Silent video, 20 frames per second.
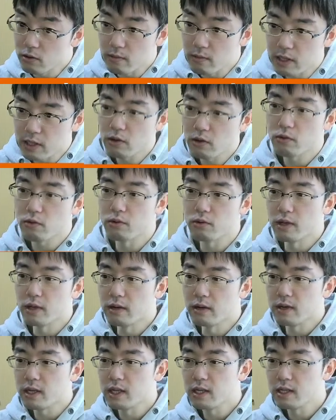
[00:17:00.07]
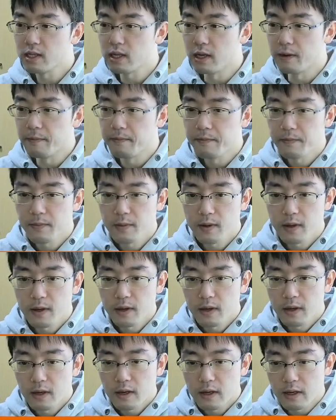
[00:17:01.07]
まあ、そういうことになるわけですね。
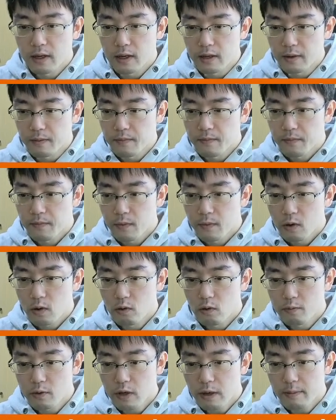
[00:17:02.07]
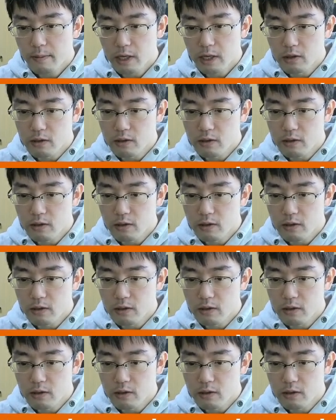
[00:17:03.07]
はい。本譜はまあルーク